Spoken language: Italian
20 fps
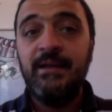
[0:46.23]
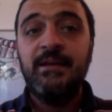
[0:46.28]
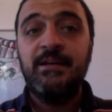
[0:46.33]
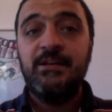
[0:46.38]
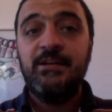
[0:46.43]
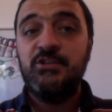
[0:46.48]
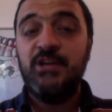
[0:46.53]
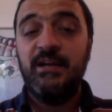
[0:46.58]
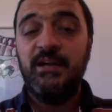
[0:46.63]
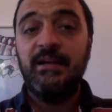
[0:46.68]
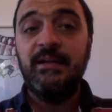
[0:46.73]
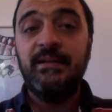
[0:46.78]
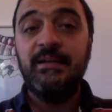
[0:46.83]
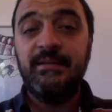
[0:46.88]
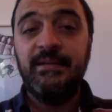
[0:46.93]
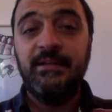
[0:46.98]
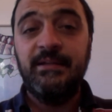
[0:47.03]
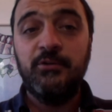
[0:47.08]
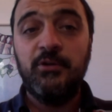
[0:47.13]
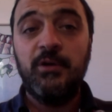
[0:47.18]
già nel
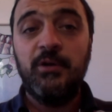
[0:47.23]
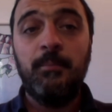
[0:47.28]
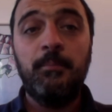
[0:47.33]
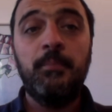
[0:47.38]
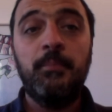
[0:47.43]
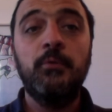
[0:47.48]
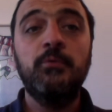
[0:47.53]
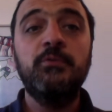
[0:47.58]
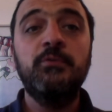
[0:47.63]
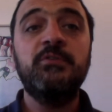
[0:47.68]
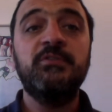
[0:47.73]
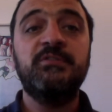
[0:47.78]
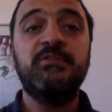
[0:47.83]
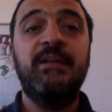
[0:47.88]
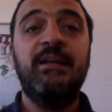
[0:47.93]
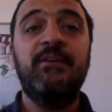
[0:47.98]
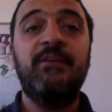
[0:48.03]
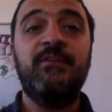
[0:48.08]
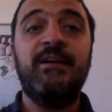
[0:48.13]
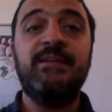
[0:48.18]
titolo appunto,
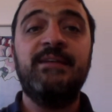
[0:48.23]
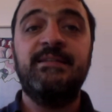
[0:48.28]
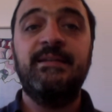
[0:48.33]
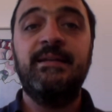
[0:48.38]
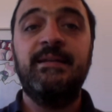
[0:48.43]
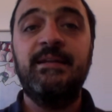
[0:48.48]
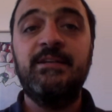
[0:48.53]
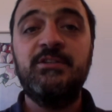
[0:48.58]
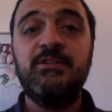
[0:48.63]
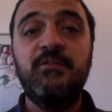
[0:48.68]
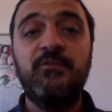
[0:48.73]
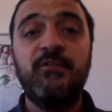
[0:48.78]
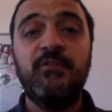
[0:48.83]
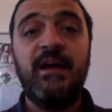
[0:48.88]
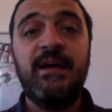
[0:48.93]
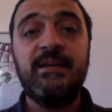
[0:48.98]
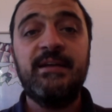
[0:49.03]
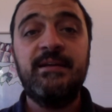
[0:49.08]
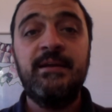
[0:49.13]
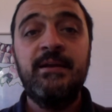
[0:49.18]
la frase da
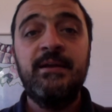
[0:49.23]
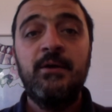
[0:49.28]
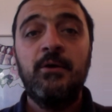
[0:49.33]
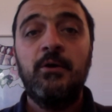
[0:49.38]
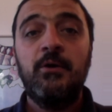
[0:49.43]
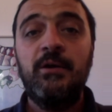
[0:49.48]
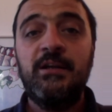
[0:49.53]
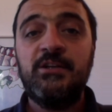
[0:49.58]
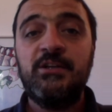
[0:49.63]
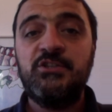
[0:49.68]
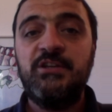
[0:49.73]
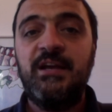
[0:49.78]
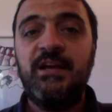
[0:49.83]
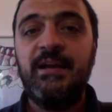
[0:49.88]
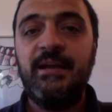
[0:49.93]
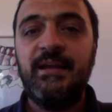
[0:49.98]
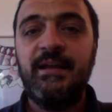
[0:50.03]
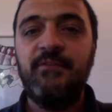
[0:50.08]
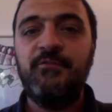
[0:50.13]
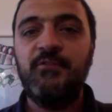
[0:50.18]
decifrare o lasciare
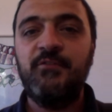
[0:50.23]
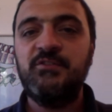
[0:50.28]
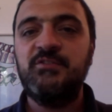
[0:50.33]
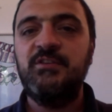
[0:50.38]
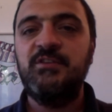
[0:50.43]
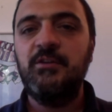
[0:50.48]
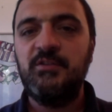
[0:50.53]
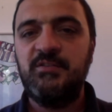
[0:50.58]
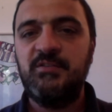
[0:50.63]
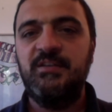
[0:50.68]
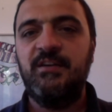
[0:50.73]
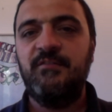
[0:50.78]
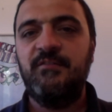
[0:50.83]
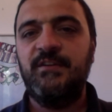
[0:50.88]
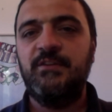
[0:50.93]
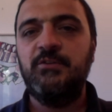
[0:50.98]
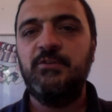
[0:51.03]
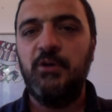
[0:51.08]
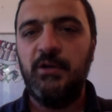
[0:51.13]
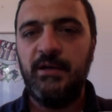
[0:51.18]
che fosse
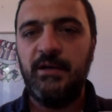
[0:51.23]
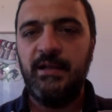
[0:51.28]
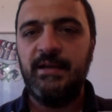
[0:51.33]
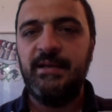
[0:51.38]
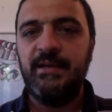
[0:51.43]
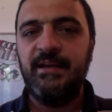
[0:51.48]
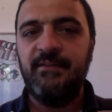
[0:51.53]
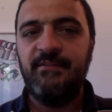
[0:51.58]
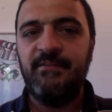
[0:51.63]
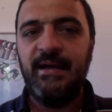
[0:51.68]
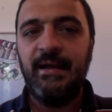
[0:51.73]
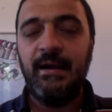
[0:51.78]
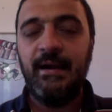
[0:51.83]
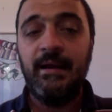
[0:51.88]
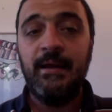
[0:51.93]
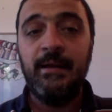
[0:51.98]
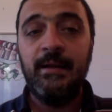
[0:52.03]
l'osservatore a ricavarla.